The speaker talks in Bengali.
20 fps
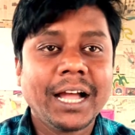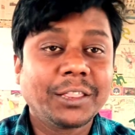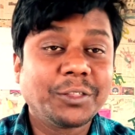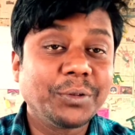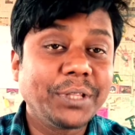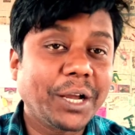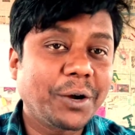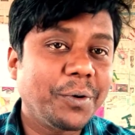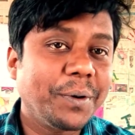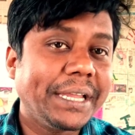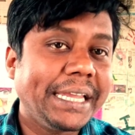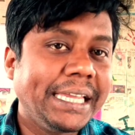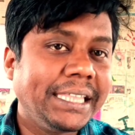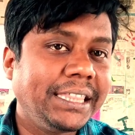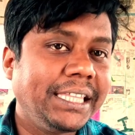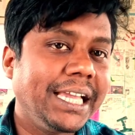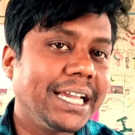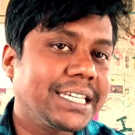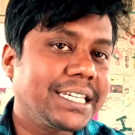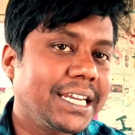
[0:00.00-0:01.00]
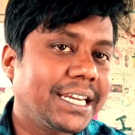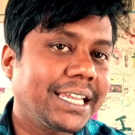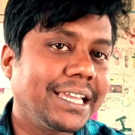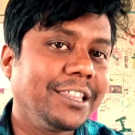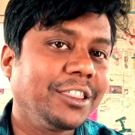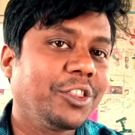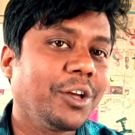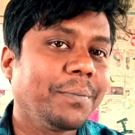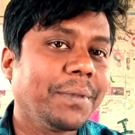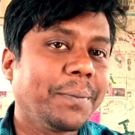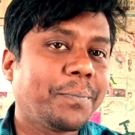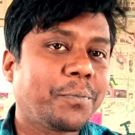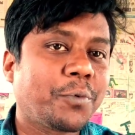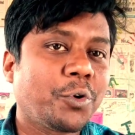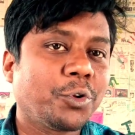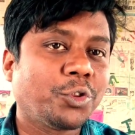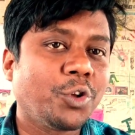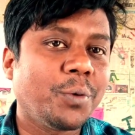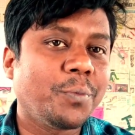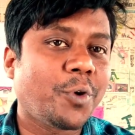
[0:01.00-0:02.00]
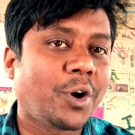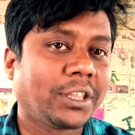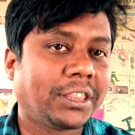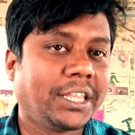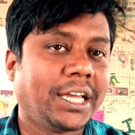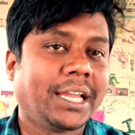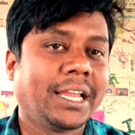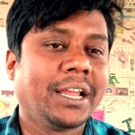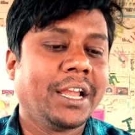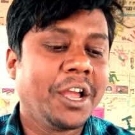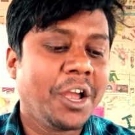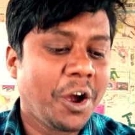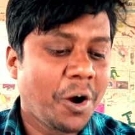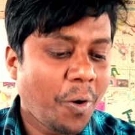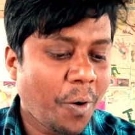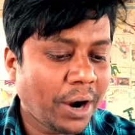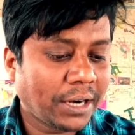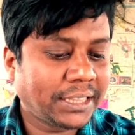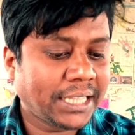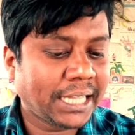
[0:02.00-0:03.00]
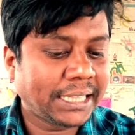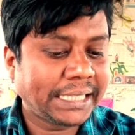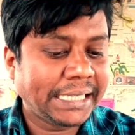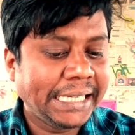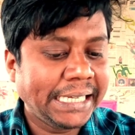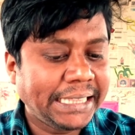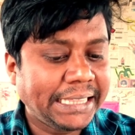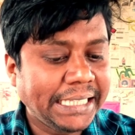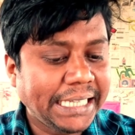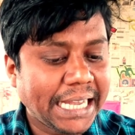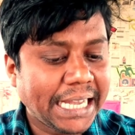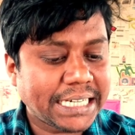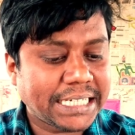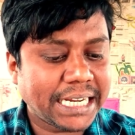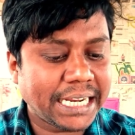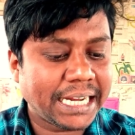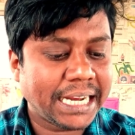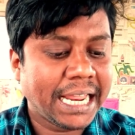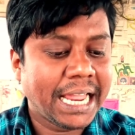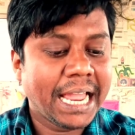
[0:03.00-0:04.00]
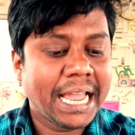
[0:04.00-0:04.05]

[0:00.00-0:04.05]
তো দেখো ইতিহাসের কিন্তু আমি প্রথম অধ্যায় অর্থাৎ ইতিহাসের